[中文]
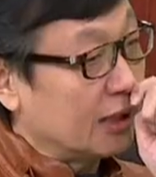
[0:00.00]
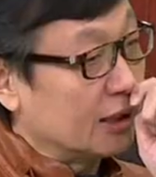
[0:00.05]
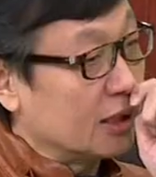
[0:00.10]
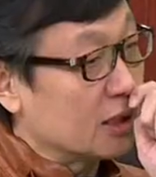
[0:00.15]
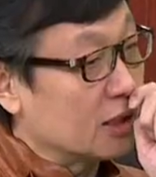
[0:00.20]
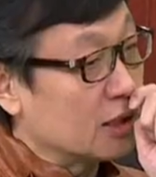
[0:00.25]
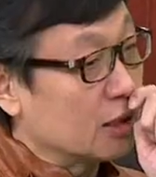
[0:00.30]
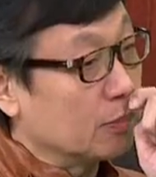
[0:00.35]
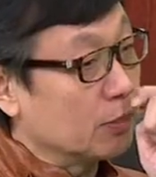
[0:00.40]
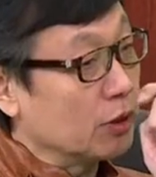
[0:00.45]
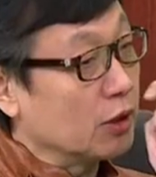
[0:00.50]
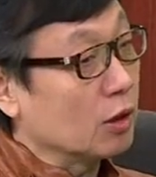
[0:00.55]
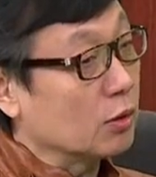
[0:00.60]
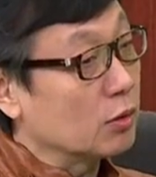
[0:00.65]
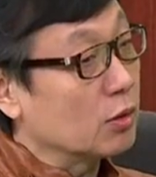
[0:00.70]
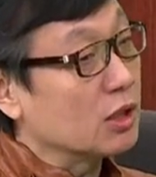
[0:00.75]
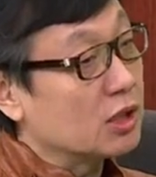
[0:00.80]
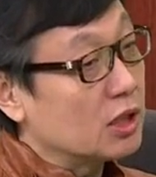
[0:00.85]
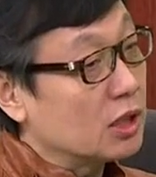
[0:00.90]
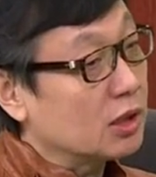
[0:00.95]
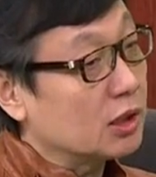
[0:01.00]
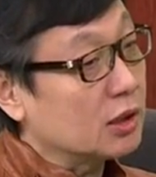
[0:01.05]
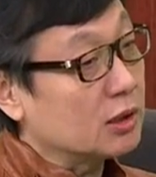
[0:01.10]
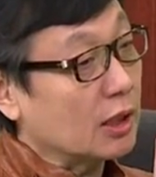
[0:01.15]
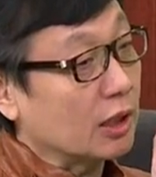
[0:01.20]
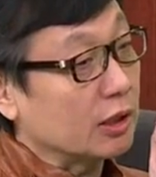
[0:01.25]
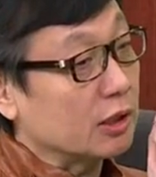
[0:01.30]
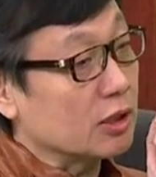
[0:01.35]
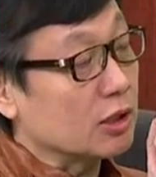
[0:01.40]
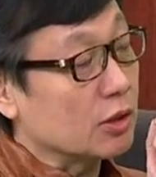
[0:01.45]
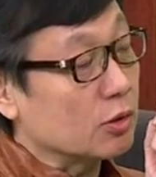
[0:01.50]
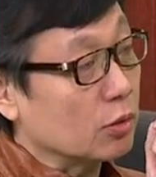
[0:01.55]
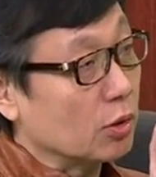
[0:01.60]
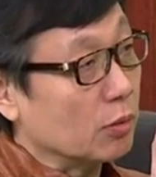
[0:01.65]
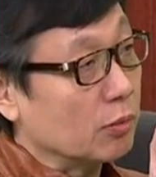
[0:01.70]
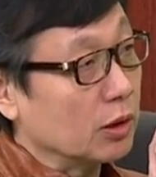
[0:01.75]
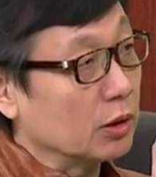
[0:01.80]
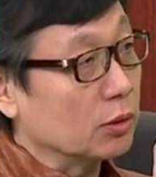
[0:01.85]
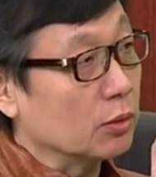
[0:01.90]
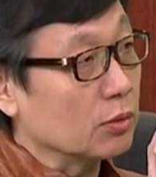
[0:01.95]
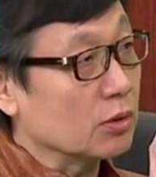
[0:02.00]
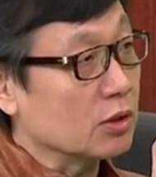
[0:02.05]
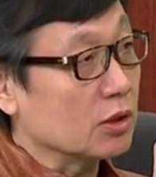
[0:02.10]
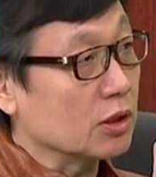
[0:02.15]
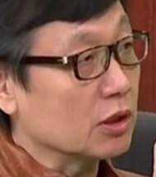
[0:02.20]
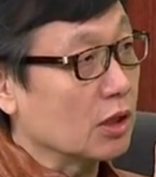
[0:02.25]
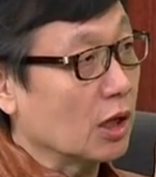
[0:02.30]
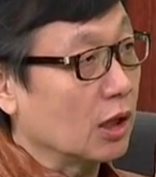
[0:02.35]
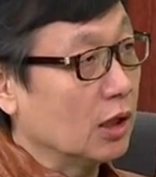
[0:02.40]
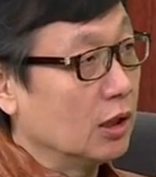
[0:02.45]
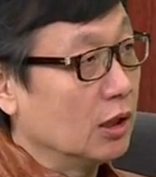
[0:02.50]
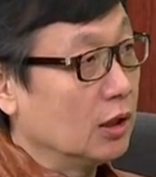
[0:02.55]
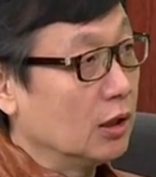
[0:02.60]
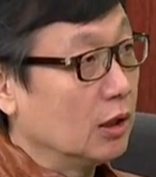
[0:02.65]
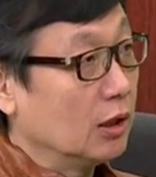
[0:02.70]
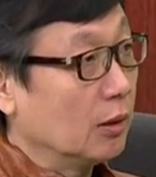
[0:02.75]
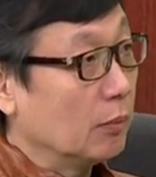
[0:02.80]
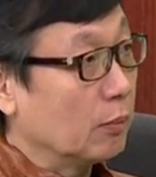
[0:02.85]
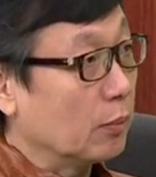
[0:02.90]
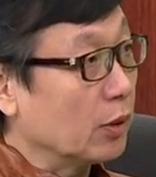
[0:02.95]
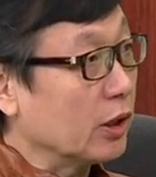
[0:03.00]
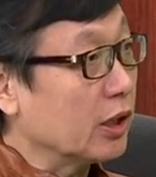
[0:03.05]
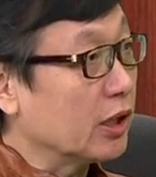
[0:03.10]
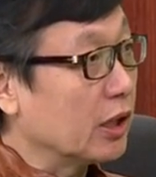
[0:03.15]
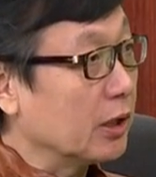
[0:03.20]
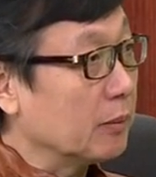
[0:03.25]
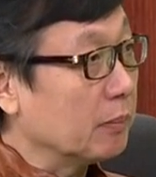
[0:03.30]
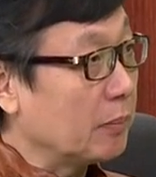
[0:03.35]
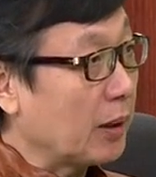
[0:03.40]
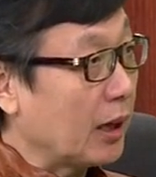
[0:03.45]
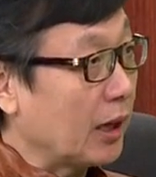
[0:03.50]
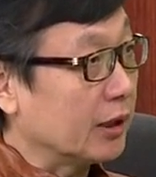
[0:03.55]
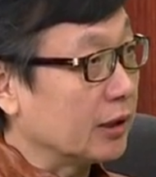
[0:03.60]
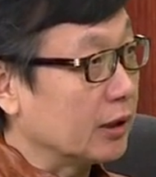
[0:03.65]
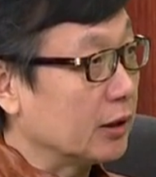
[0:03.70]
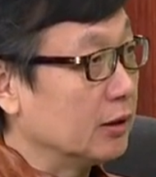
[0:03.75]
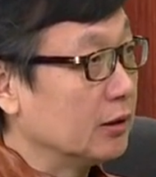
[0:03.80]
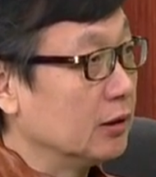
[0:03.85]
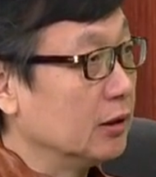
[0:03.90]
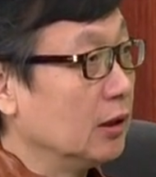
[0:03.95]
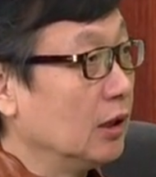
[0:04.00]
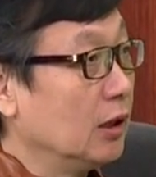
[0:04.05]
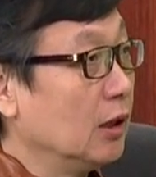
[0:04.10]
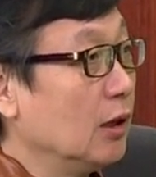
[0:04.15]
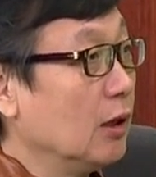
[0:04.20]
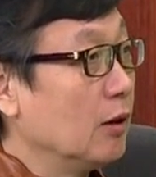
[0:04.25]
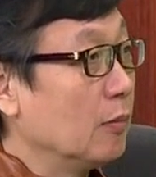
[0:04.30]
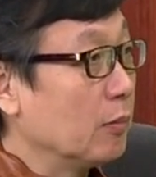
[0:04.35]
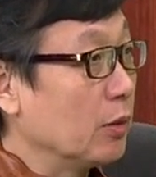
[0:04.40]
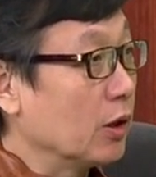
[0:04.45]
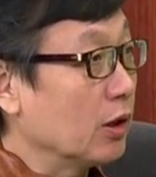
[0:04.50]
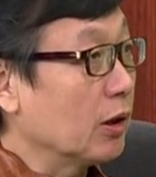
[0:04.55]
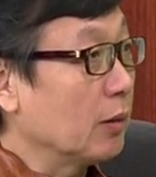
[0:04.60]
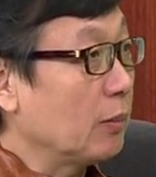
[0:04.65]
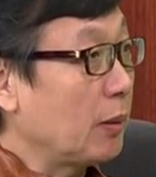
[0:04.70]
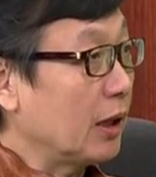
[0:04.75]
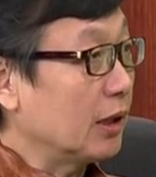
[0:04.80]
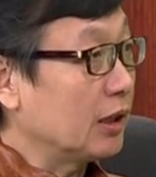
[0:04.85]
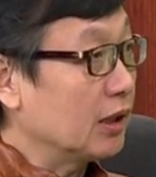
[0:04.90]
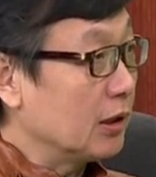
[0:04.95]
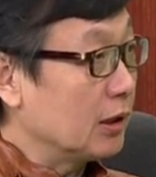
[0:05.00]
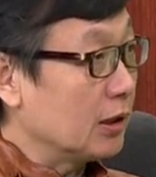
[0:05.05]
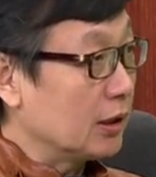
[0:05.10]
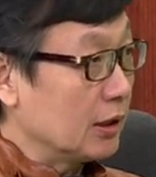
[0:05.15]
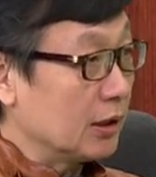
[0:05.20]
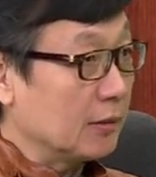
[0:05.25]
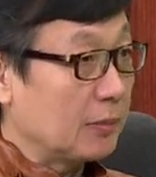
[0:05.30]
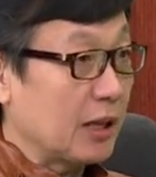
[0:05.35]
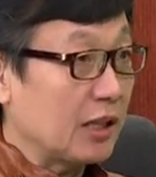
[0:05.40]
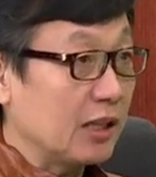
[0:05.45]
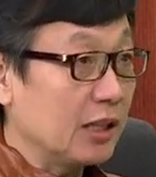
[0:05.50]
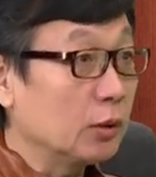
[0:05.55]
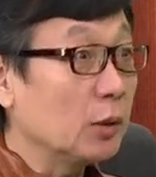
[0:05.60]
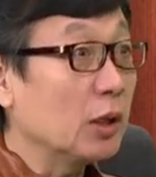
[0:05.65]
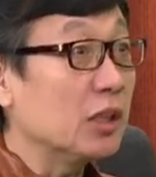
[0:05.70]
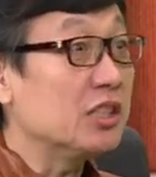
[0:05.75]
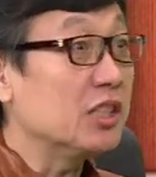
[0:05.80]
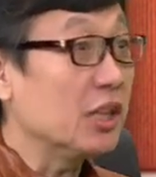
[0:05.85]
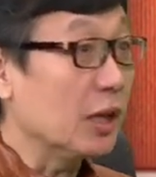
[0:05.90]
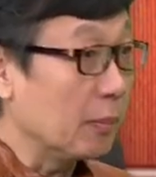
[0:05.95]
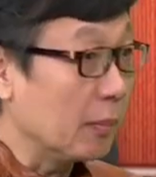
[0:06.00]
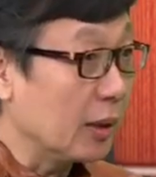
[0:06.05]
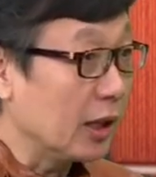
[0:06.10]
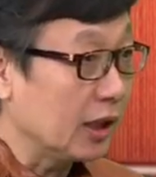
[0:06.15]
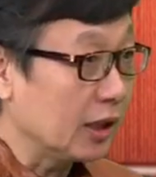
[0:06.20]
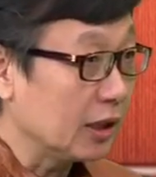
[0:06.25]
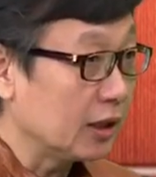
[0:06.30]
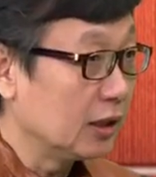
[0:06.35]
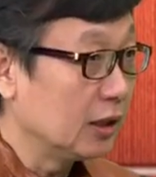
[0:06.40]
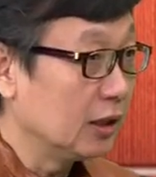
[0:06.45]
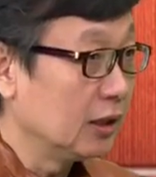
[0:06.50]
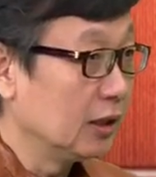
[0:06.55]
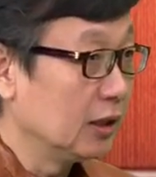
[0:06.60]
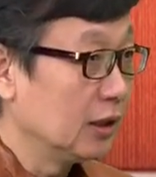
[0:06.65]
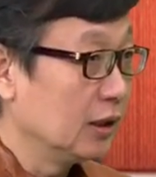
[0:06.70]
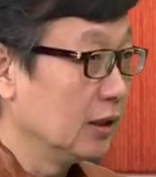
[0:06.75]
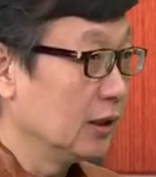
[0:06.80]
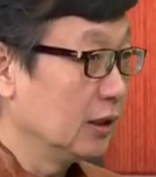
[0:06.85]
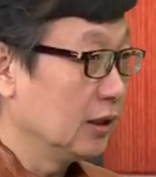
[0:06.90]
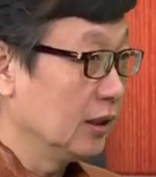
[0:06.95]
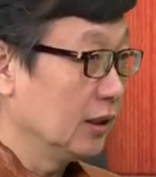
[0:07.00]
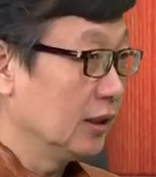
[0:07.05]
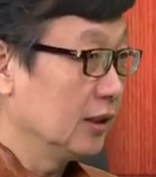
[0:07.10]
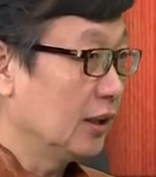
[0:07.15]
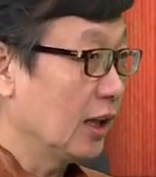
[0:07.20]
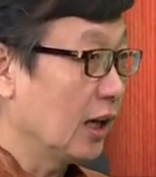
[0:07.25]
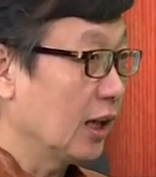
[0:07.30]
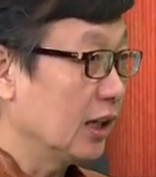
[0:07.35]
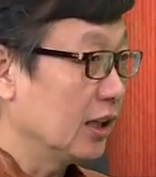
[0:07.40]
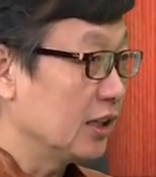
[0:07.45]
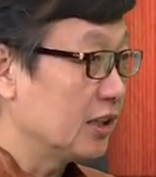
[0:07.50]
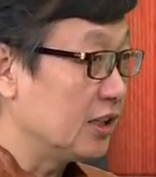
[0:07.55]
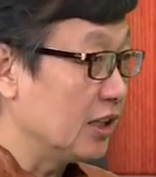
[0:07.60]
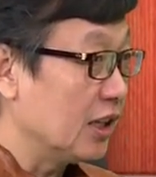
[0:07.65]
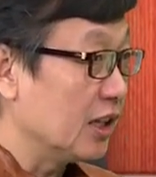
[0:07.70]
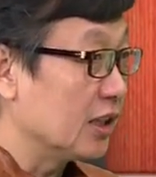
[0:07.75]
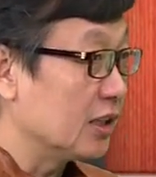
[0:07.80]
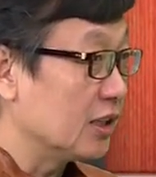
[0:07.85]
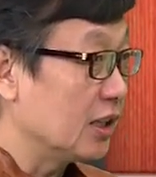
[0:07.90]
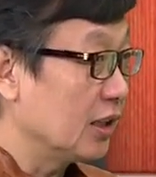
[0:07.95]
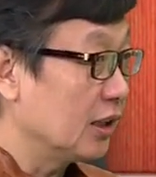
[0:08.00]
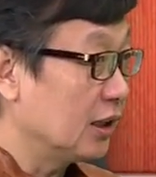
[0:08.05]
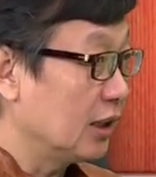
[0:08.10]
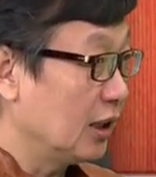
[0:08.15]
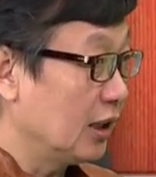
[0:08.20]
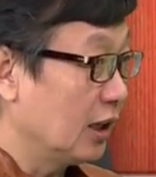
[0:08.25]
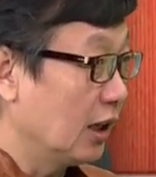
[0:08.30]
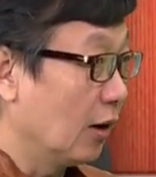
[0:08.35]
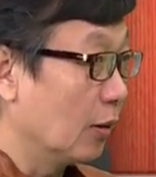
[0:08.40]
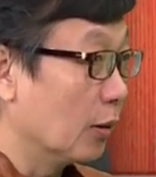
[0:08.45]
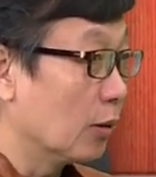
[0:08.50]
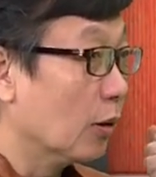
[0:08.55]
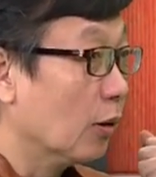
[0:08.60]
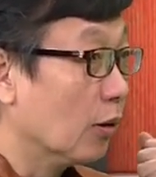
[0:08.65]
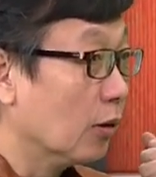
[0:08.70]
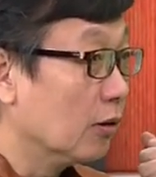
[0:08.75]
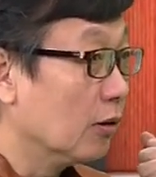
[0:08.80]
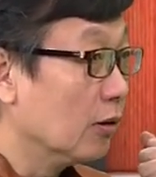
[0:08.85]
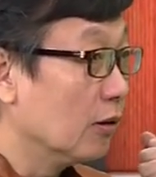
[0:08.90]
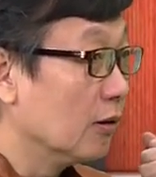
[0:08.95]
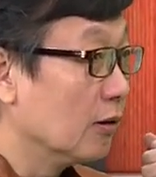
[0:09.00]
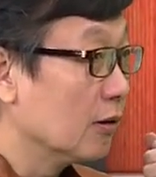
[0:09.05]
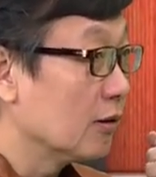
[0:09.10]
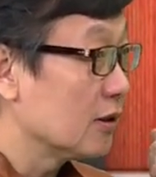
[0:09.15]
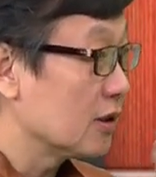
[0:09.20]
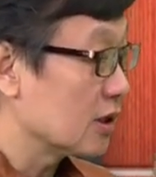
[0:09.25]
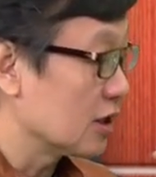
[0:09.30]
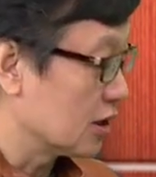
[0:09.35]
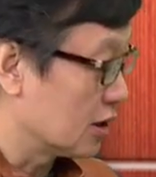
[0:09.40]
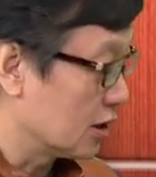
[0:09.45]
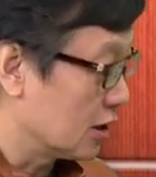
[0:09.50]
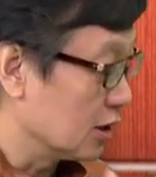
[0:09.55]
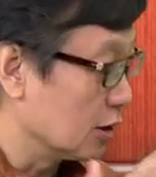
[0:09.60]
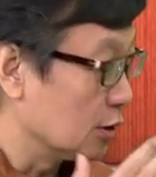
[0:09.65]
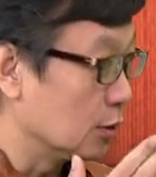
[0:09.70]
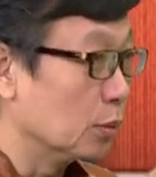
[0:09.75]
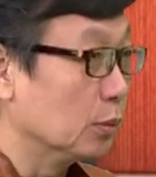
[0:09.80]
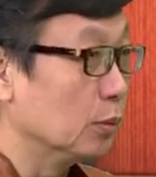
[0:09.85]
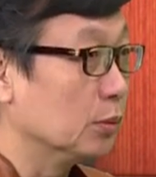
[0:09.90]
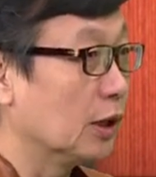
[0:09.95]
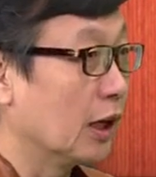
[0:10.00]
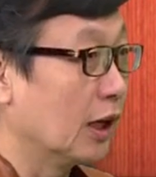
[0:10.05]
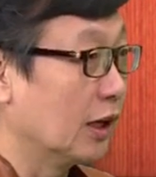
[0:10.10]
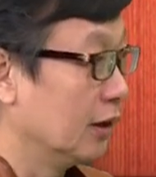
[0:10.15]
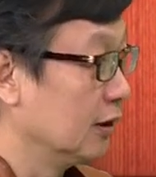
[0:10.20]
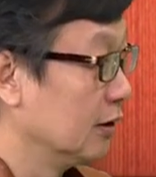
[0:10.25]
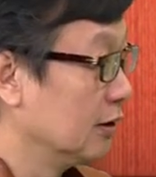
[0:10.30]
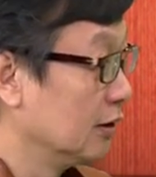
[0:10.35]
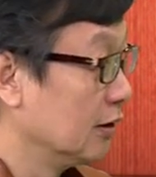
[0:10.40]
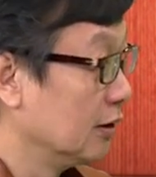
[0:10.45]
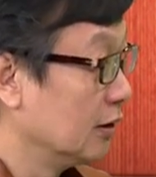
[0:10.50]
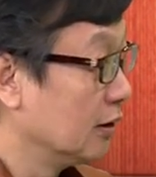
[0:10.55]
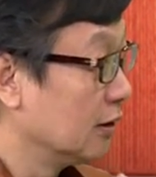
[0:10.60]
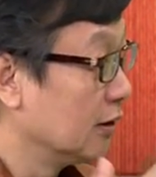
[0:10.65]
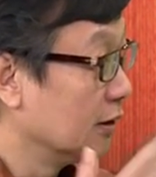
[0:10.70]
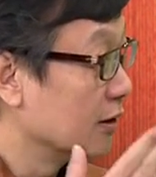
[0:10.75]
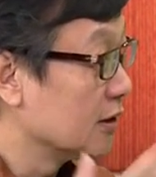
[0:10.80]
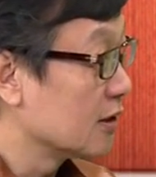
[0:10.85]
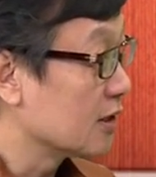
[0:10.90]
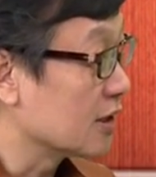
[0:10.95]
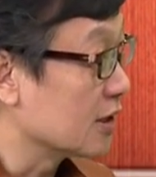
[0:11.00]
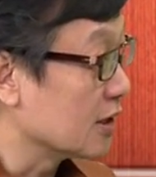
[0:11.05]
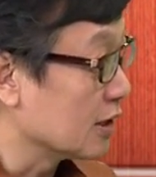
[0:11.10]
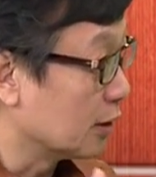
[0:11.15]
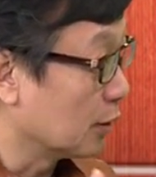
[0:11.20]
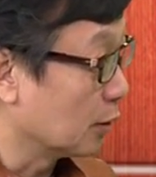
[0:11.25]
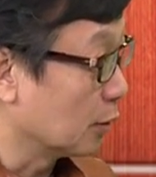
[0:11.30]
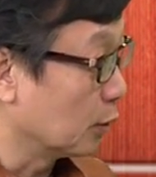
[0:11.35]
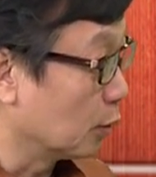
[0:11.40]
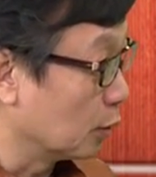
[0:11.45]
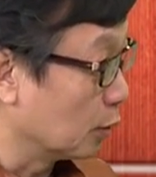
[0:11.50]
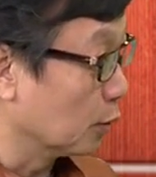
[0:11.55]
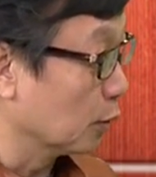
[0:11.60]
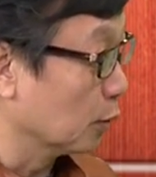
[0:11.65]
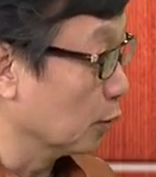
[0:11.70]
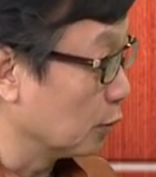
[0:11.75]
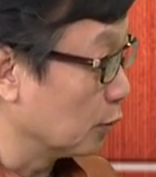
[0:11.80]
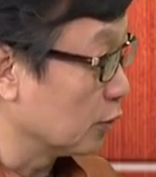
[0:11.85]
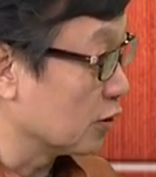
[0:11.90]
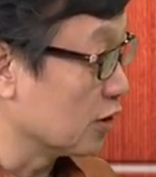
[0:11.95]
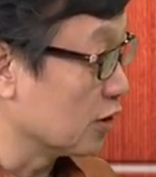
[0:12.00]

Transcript: 精彩的是《绝命毒师》啊，《Breaking Bad》啊，那《Breaking Bad》里面一对姐妹，那个姐姐的老公是制毒的，嗯，是。毒就是制毒的